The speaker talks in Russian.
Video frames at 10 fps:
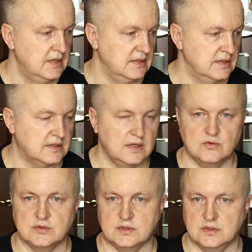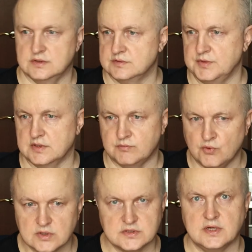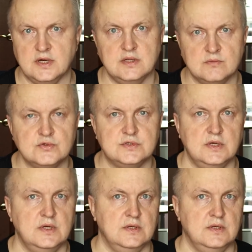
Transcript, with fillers: э, колонка Сбербокс какая-нибудь,